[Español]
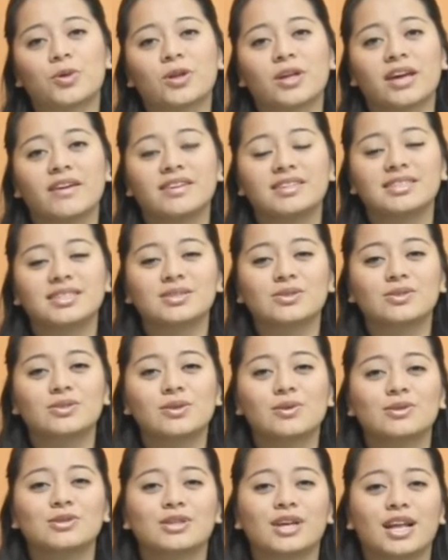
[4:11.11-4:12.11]
porque a veces
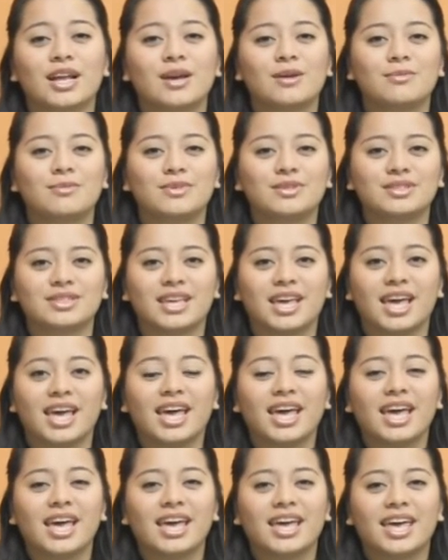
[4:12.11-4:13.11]
nosotros creemos
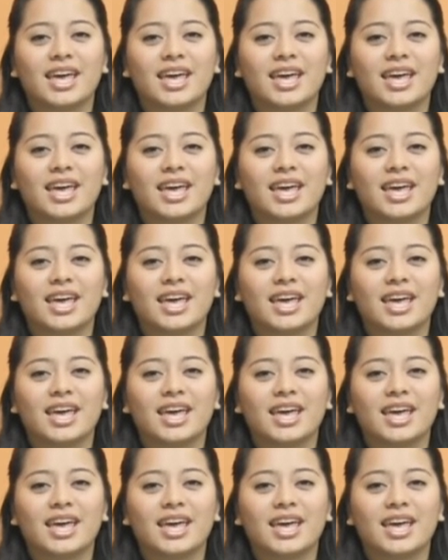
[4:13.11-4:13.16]
que,